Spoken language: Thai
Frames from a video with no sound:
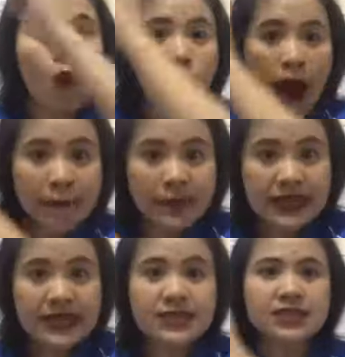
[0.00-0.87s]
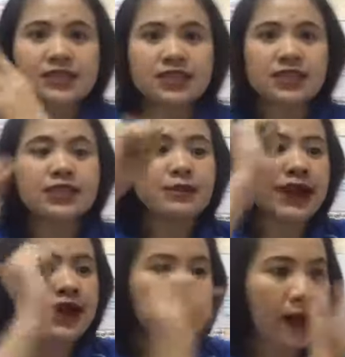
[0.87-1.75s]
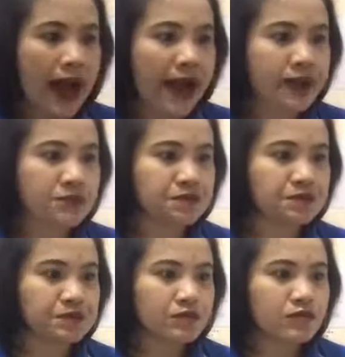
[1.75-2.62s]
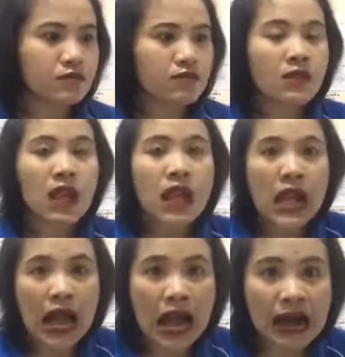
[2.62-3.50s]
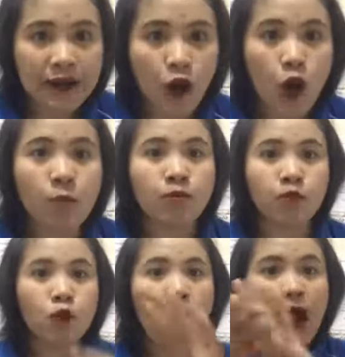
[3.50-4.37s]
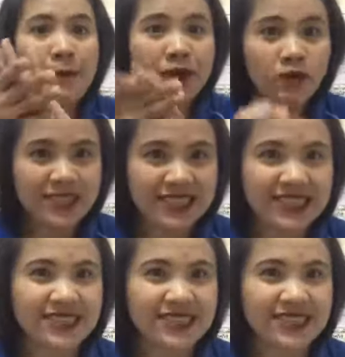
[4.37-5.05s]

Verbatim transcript: ความคิดคือเมล็ดพันธุ์อารมณ์ความรู้สึก